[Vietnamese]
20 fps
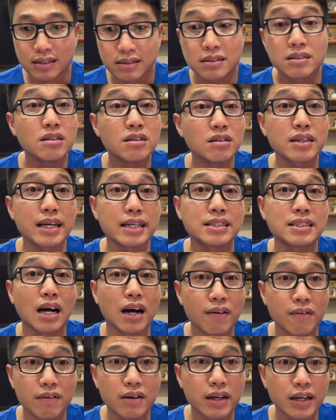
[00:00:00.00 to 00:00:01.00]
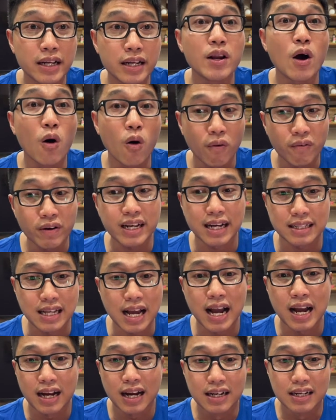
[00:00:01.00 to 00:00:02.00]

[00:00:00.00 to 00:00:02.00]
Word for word: trước cái trận Indo với Qatar